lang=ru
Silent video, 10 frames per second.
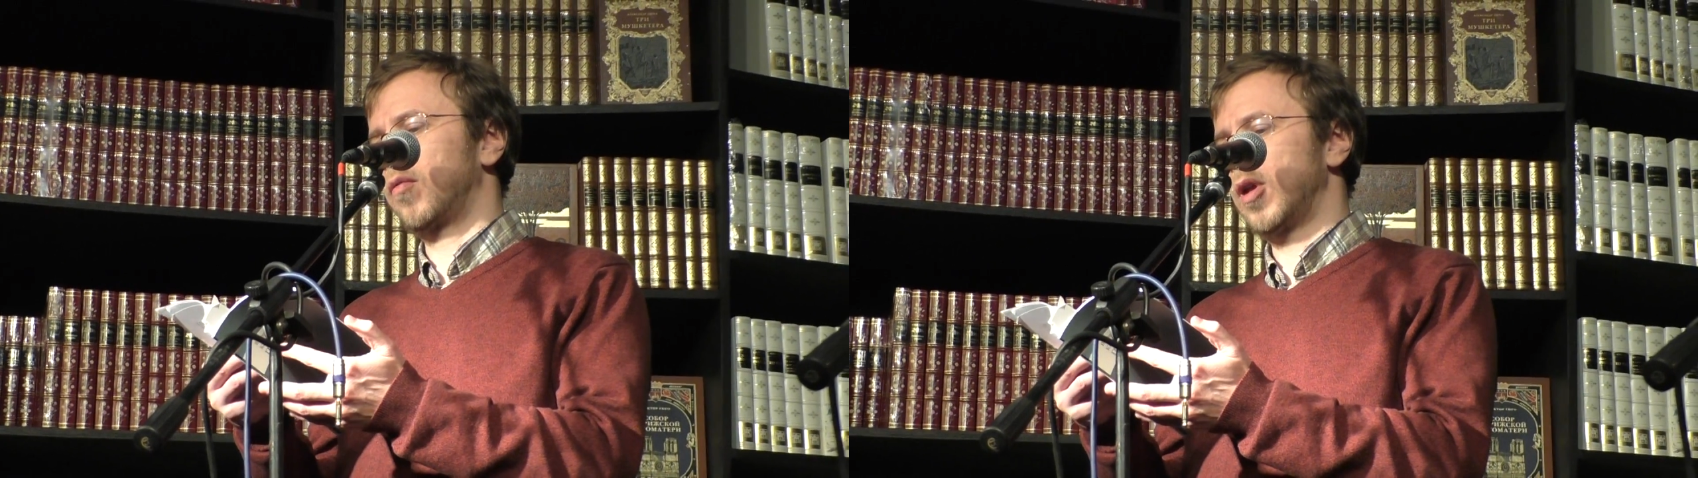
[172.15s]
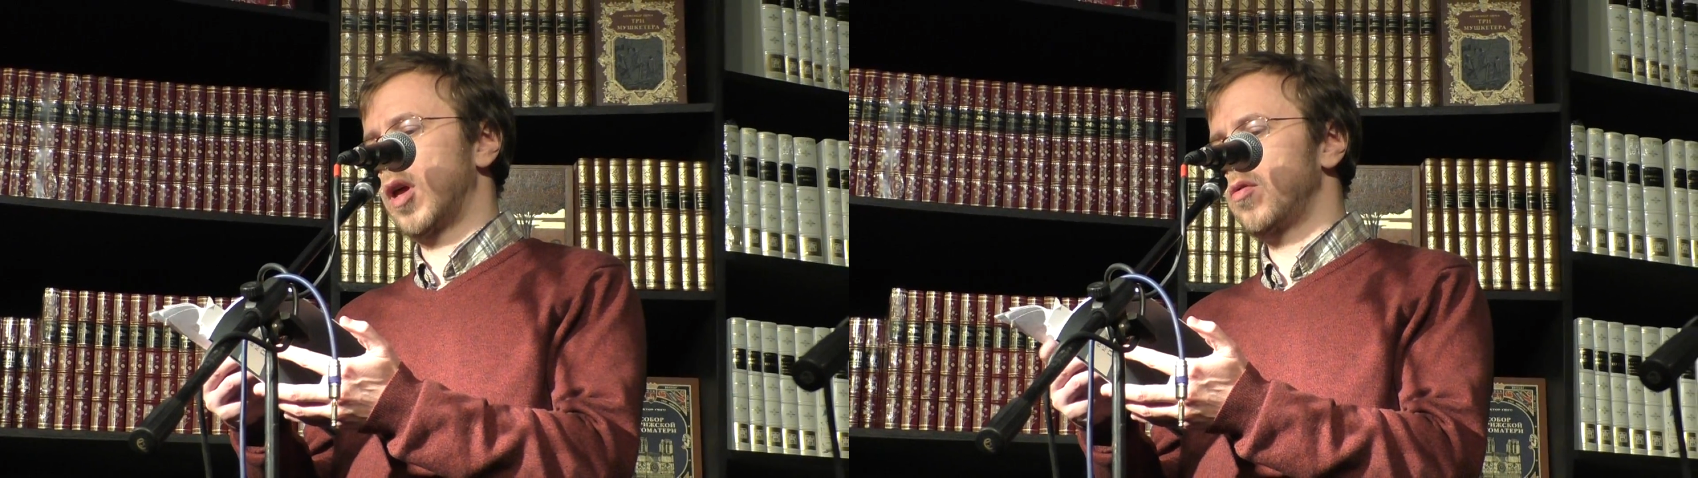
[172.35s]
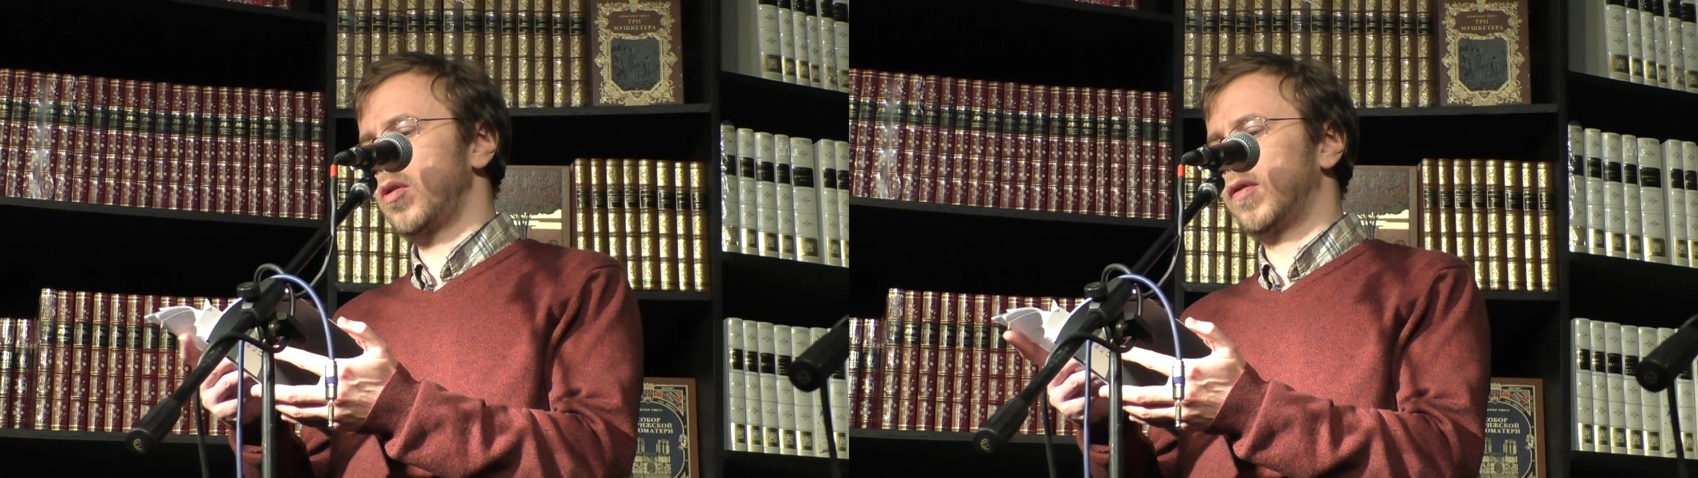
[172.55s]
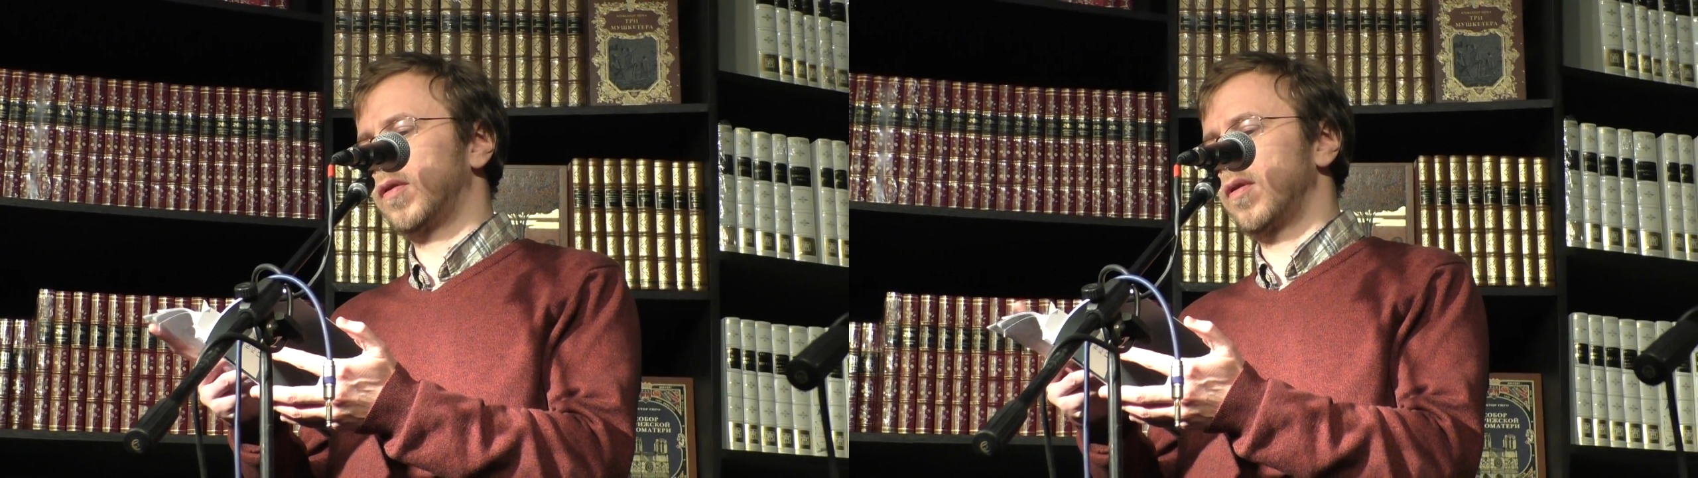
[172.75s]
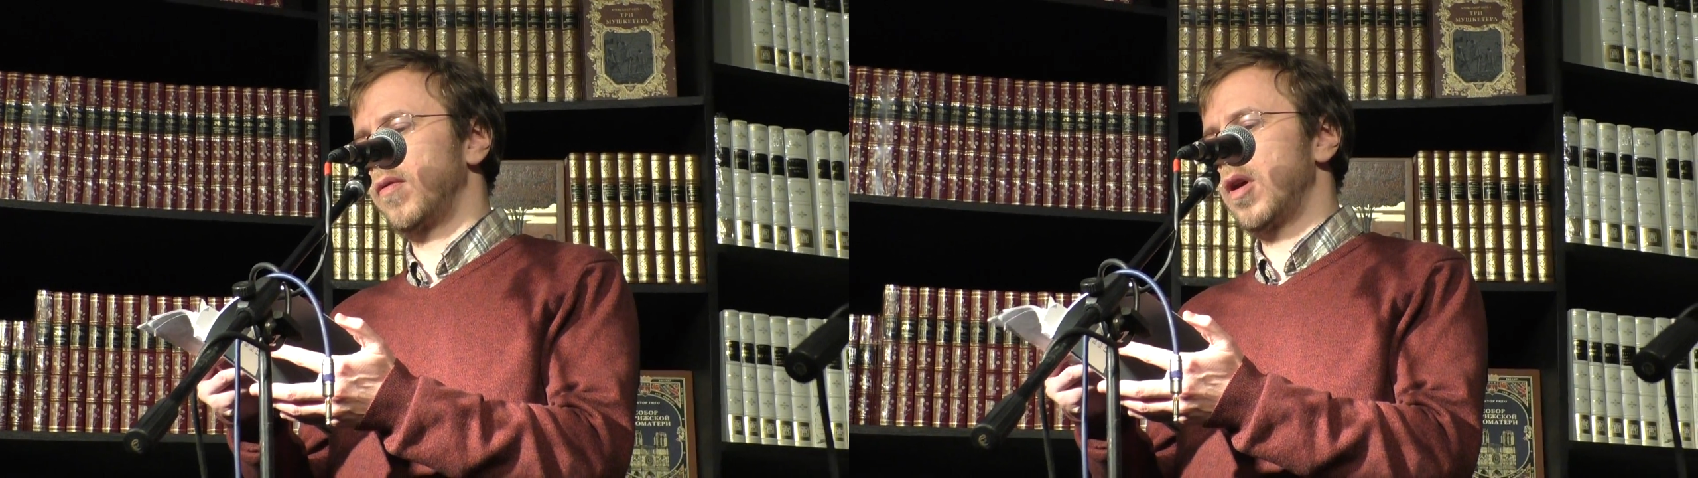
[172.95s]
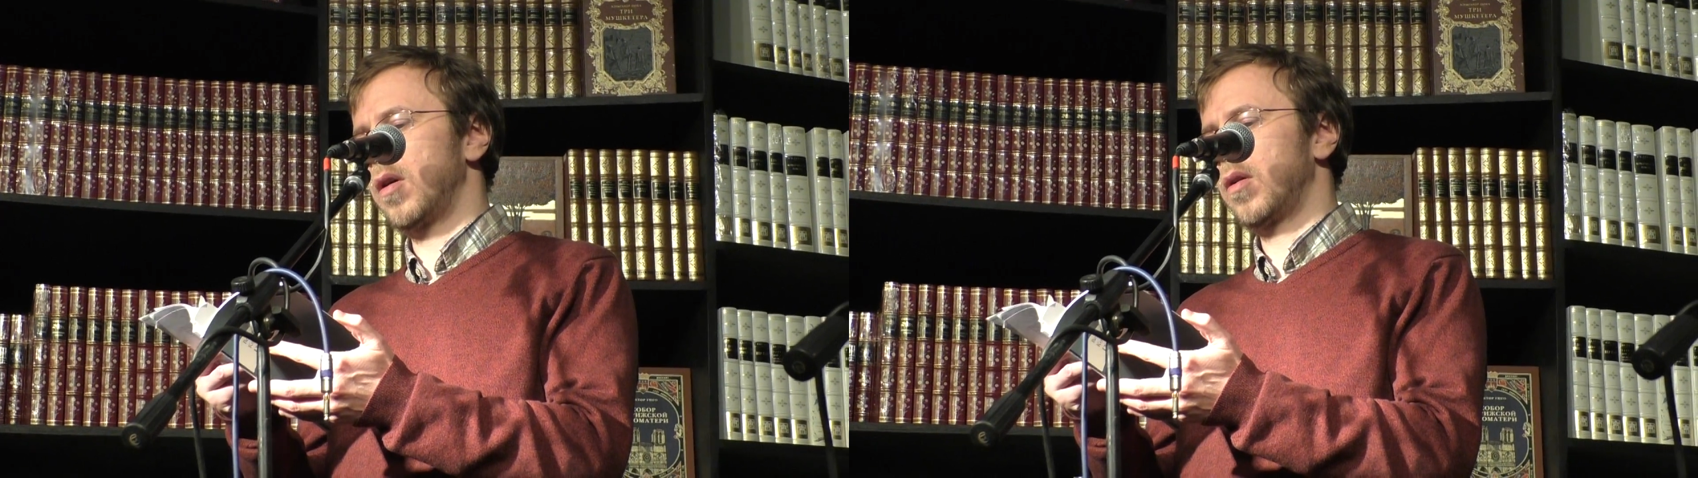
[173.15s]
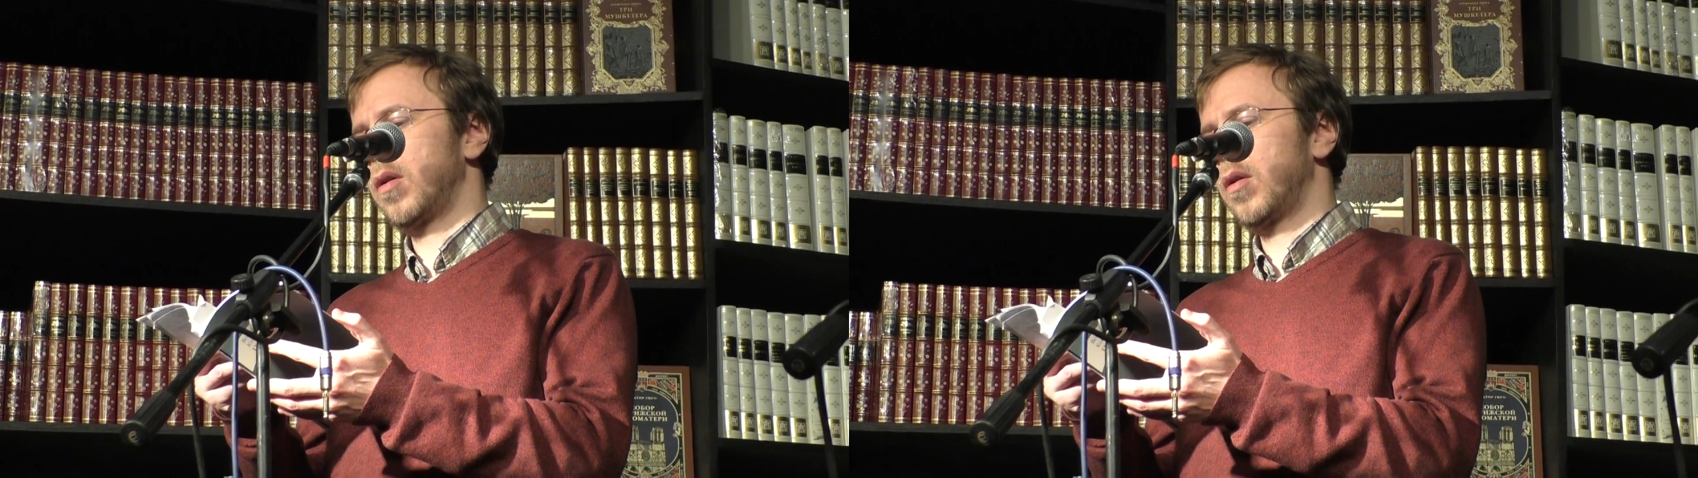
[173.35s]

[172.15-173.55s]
в молодой листве,